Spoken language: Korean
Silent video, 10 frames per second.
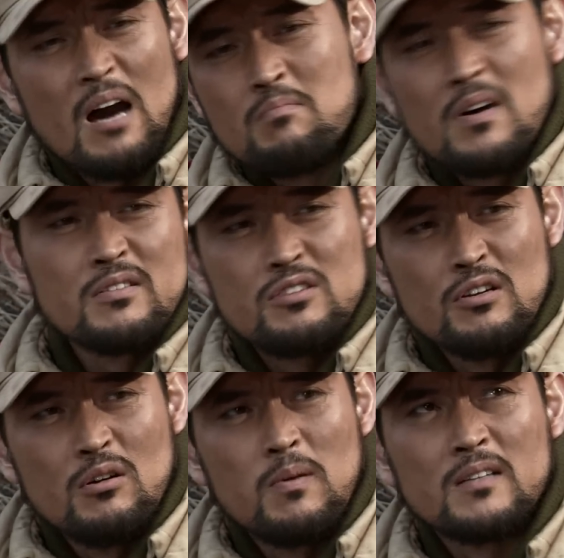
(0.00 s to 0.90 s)
남만
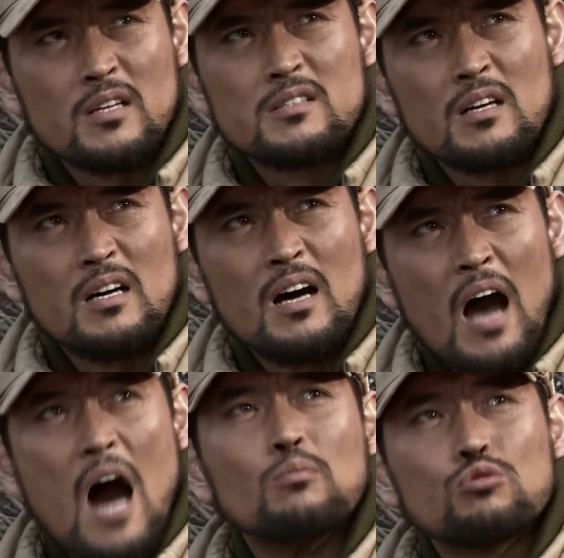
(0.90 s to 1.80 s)
찔러봤대자
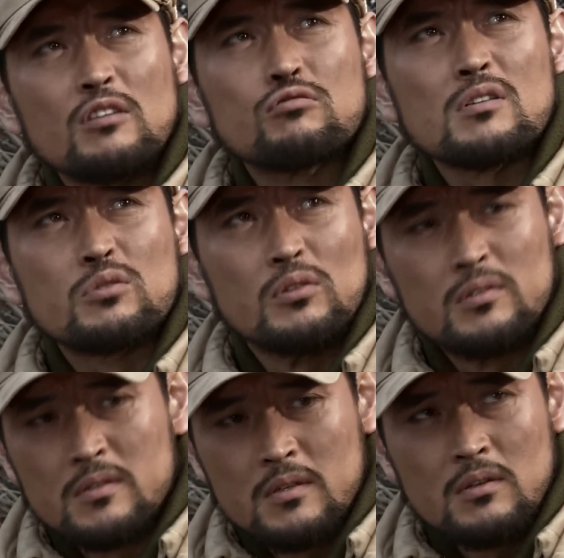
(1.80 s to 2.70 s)
아무도 안
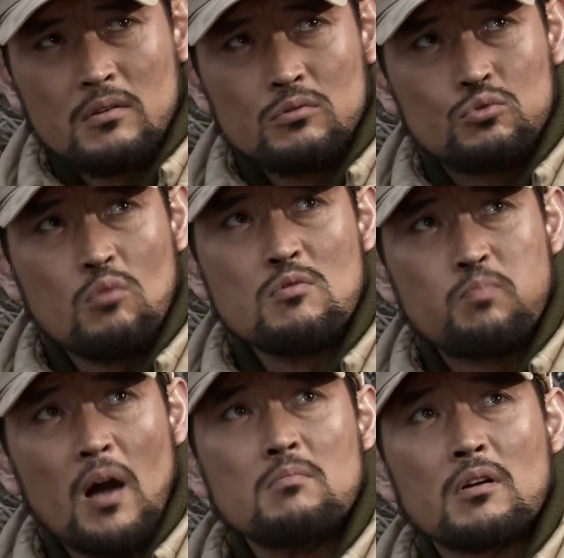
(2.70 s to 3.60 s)
죽겠어.
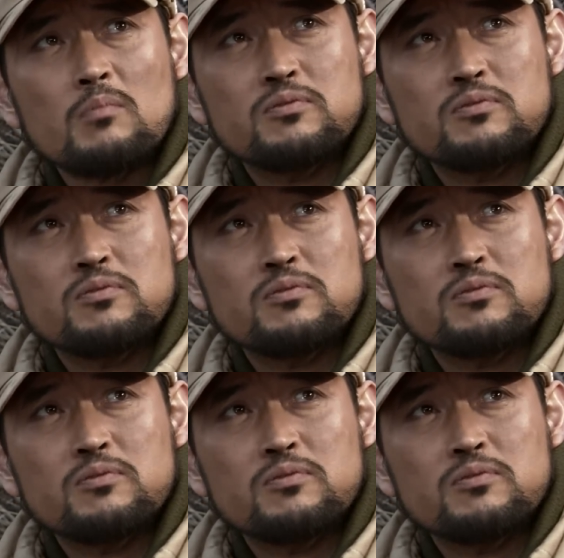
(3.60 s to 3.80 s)
동무 팔만